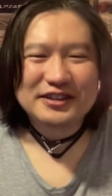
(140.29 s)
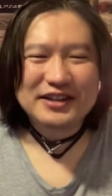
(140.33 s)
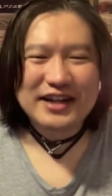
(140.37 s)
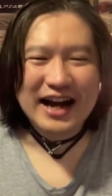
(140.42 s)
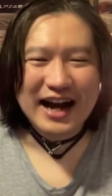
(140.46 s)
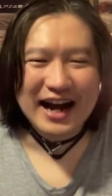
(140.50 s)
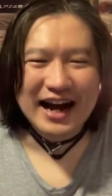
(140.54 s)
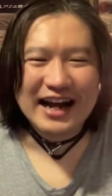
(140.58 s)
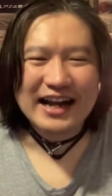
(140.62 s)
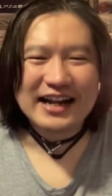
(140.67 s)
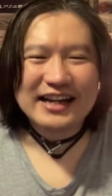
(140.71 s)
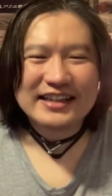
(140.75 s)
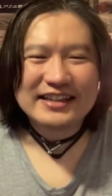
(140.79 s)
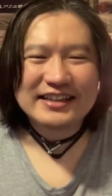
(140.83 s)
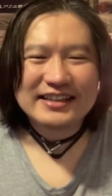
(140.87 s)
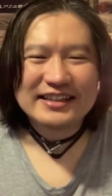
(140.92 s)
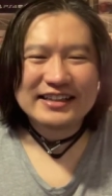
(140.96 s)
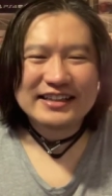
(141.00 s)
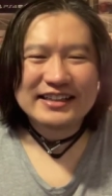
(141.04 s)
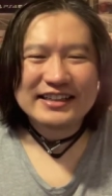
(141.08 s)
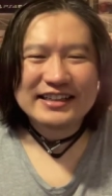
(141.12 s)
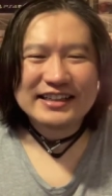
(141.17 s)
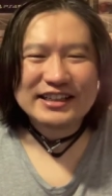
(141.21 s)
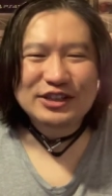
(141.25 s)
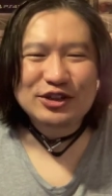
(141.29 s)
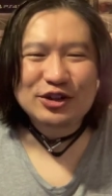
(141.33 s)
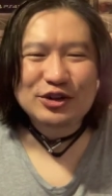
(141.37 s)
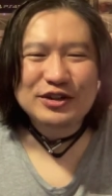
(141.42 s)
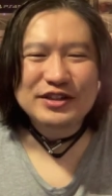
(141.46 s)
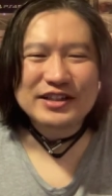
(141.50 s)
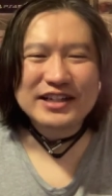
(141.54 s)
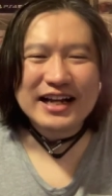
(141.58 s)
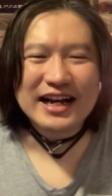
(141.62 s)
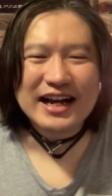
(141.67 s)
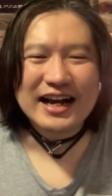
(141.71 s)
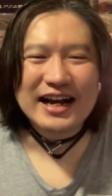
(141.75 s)
はい1
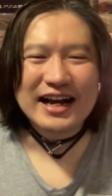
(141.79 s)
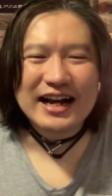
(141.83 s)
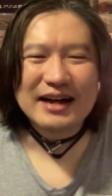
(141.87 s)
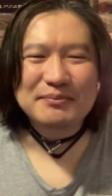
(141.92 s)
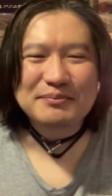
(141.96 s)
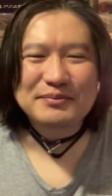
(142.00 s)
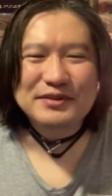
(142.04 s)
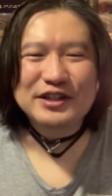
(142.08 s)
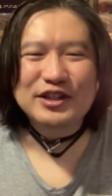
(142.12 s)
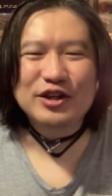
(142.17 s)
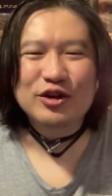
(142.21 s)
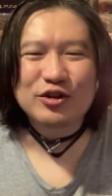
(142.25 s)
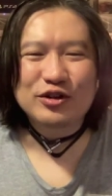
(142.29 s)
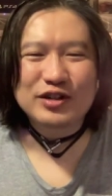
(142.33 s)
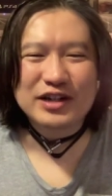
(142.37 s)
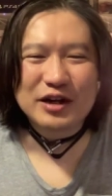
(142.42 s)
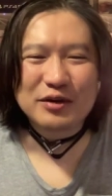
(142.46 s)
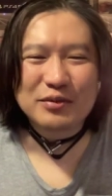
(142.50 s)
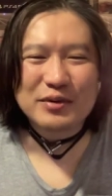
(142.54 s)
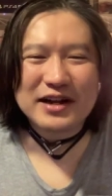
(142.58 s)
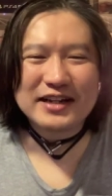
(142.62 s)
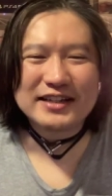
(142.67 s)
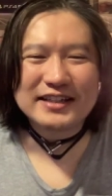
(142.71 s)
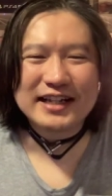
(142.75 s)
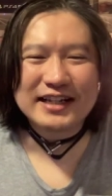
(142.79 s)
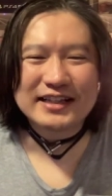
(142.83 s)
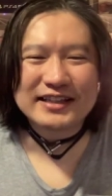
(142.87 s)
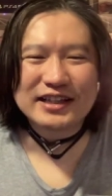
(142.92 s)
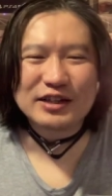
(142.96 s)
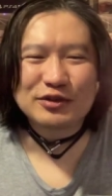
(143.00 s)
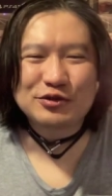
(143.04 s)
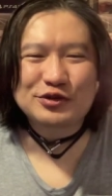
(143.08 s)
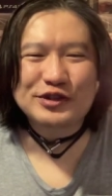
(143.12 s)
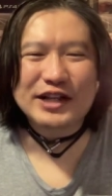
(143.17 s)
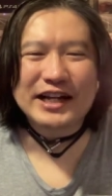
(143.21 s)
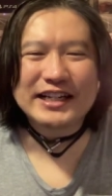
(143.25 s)
人がビデオグラファーになって
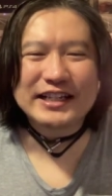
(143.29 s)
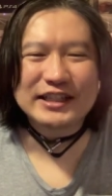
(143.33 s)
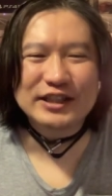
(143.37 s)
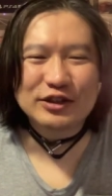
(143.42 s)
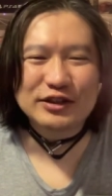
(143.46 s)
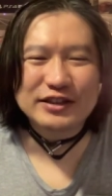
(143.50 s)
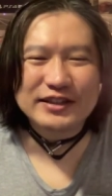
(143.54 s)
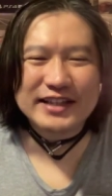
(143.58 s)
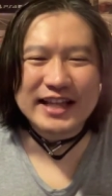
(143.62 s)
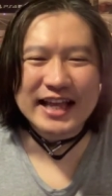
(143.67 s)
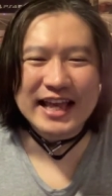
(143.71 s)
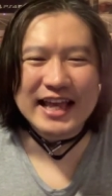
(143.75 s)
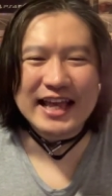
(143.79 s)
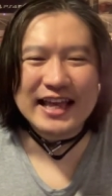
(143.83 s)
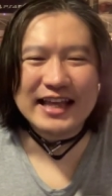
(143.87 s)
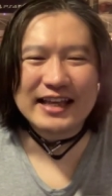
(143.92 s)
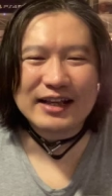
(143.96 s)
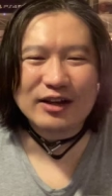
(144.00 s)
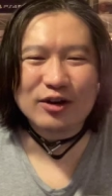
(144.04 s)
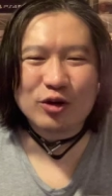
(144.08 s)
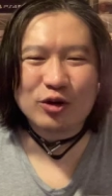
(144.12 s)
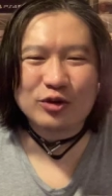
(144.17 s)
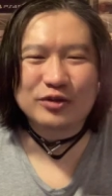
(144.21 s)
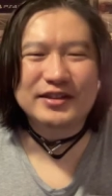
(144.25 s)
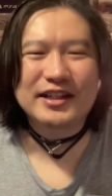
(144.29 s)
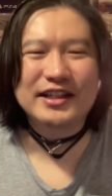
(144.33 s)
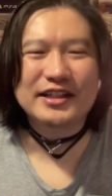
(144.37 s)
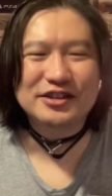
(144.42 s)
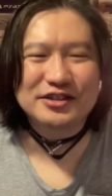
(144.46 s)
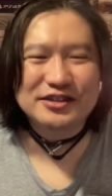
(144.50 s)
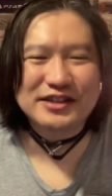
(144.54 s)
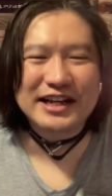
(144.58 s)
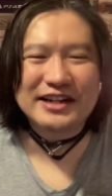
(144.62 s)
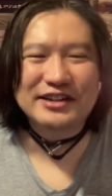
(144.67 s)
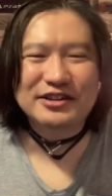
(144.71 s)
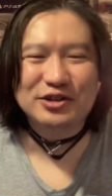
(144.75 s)
2人で
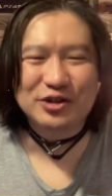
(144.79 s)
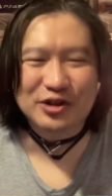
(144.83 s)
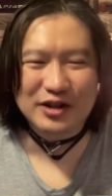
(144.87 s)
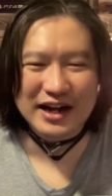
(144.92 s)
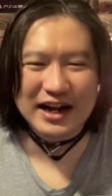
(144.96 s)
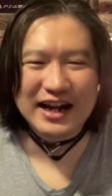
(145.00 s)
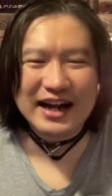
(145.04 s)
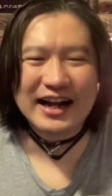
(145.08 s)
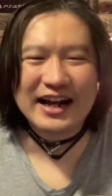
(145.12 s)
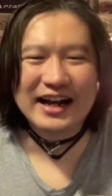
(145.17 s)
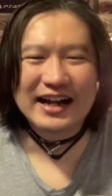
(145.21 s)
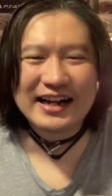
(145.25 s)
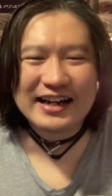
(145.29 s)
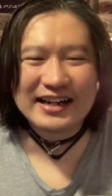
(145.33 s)
コンテンツやるとか